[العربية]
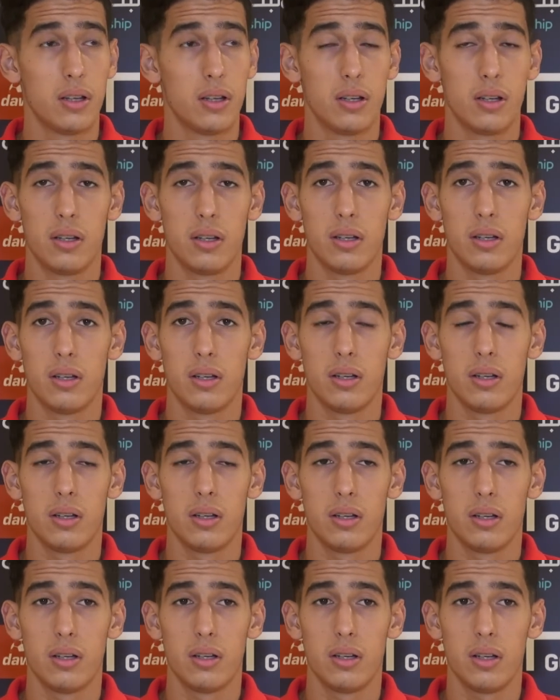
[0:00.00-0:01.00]

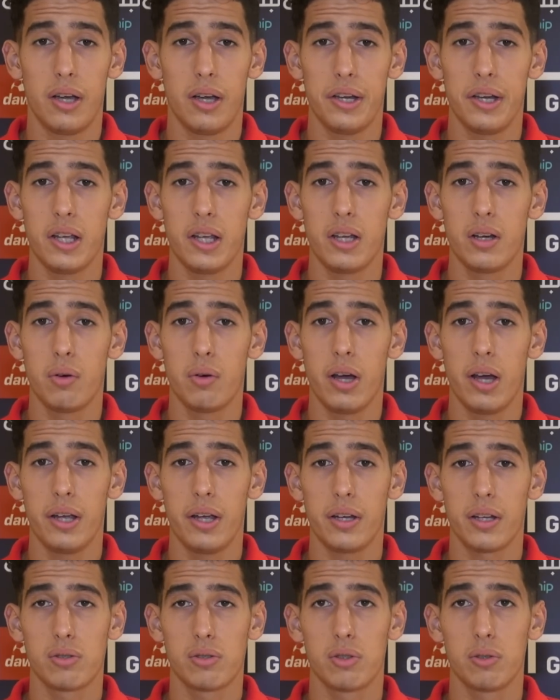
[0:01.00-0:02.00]
آه، حنايا
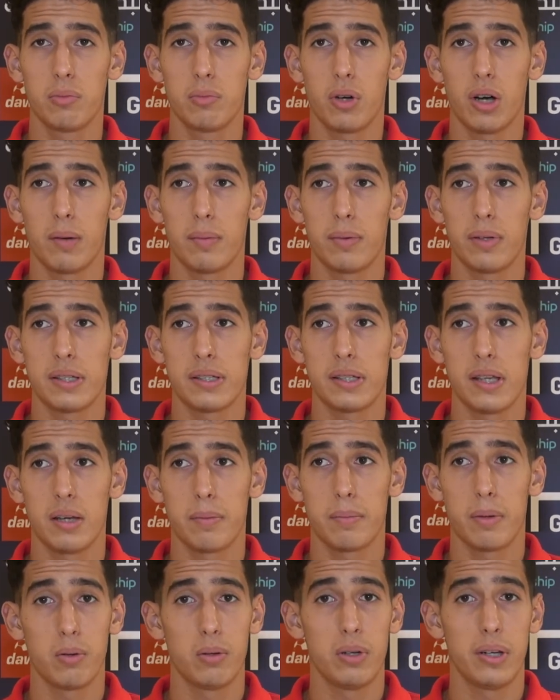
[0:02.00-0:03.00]
واعيين تكون مقابله
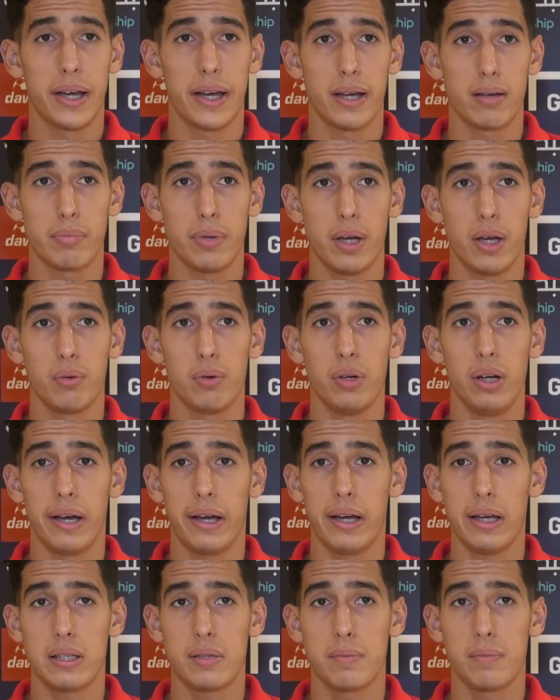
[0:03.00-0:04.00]
صعيبه واللي غيربح واللي اللي
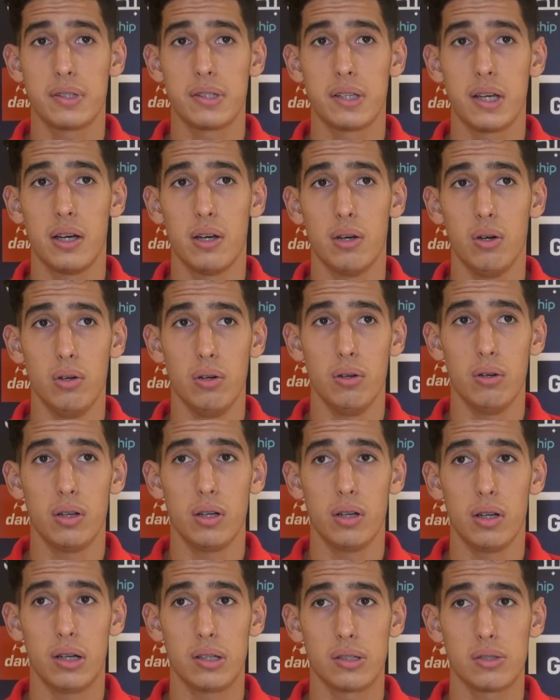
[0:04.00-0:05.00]
غيحسم التاهل
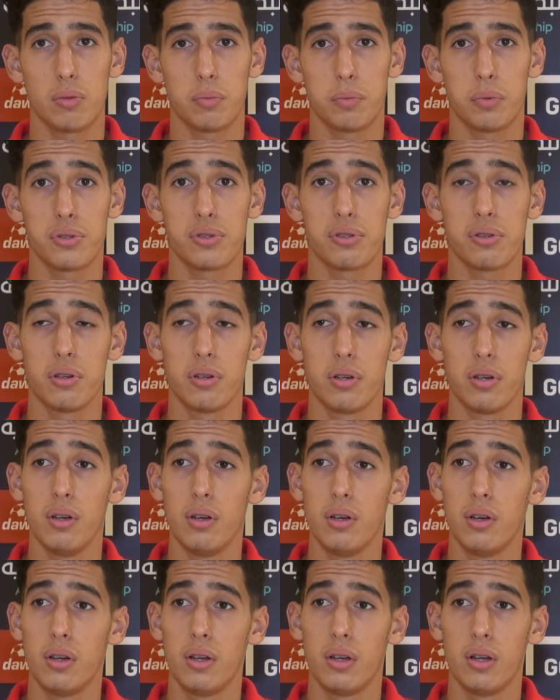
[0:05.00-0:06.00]
100% آه،
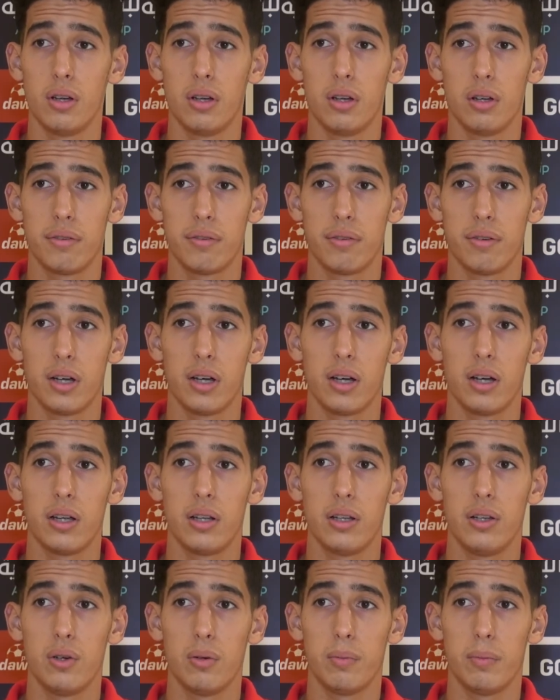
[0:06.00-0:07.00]

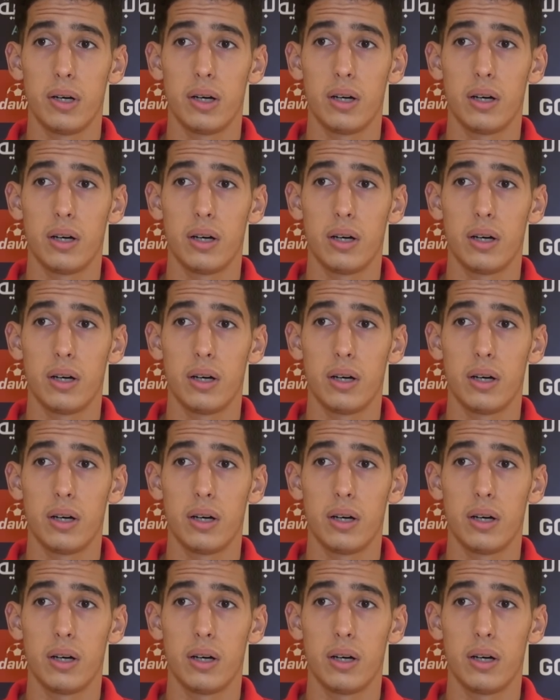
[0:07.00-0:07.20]
فاليوم